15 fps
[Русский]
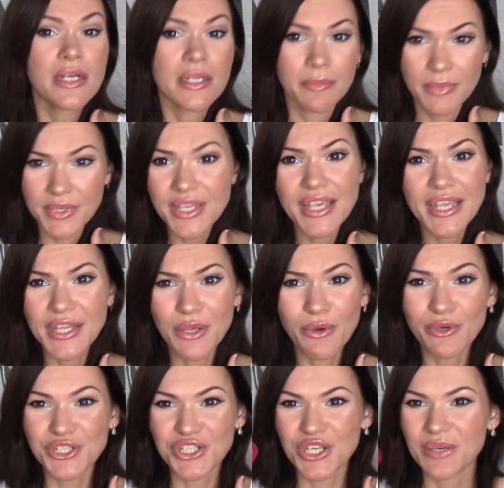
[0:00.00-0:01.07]
мне не
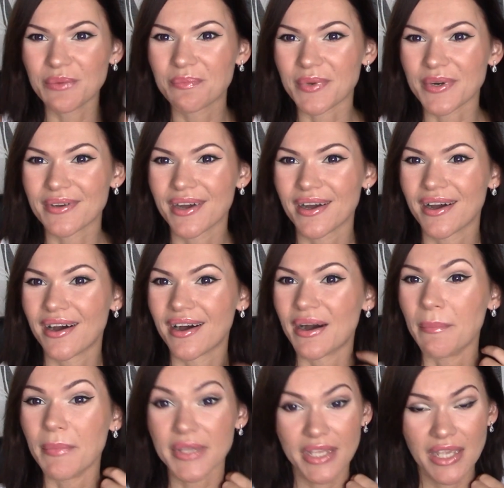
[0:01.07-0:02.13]
очень, а,
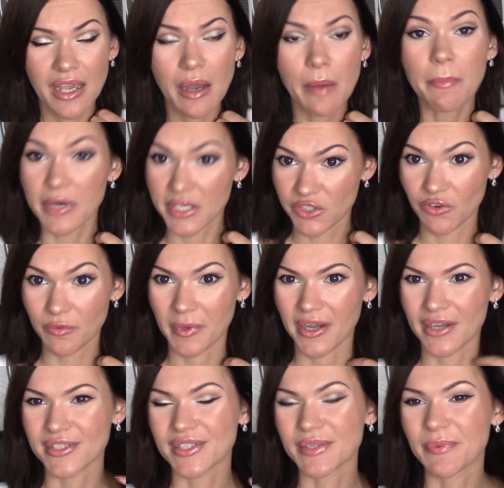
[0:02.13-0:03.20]
мне
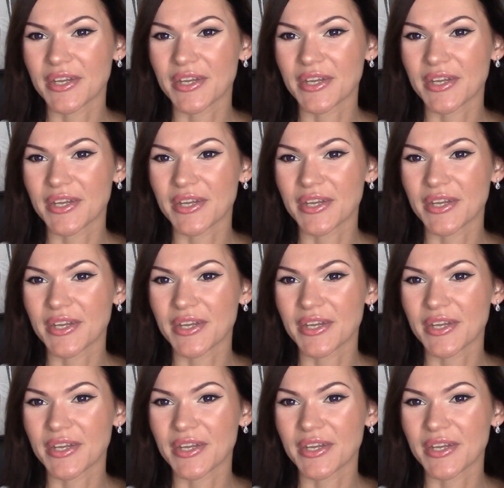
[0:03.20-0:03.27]
противопоказано.